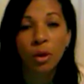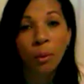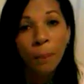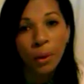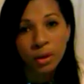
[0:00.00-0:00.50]
O
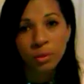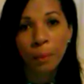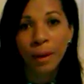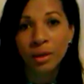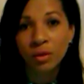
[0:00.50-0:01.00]
próximo
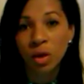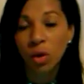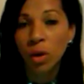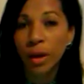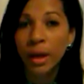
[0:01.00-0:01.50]
passo
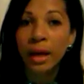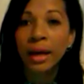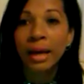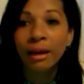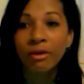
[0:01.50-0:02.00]
agora
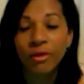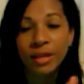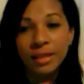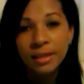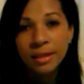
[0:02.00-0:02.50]

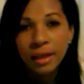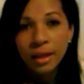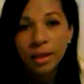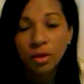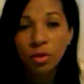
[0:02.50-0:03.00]
vai
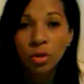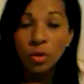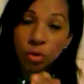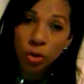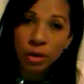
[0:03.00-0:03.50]
ser...
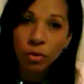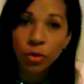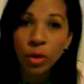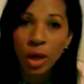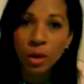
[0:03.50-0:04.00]
Eu, troco, eu vou
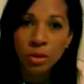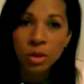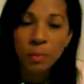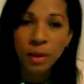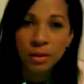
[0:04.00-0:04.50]
trocar os
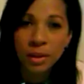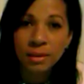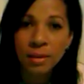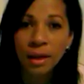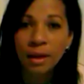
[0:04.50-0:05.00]
espelhos da
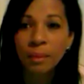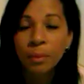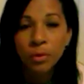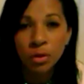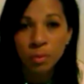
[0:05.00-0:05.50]
sala
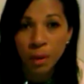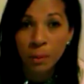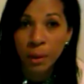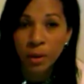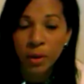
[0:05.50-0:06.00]
por um espelho
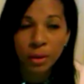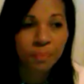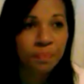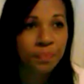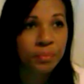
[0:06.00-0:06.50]
maior
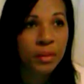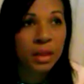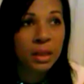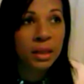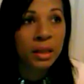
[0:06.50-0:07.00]

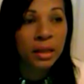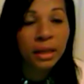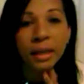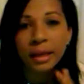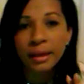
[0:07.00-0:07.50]

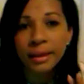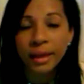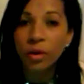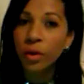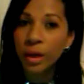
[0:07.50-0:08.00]
e
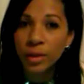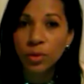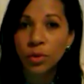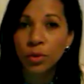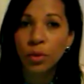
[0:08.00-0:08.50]
decorar
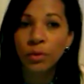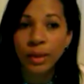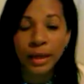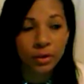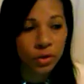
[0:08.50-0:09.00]
tudo com o
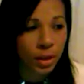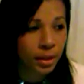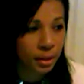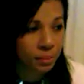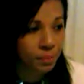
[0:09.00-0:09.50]
contact
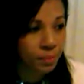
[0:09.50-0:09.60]
aqui.